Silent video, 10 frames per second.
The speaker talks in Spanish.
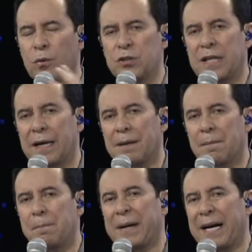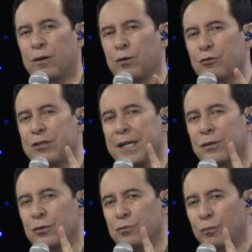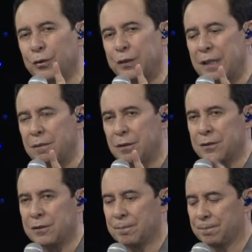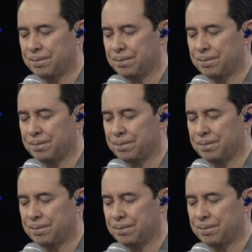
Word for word: usa para conocer tus motivos.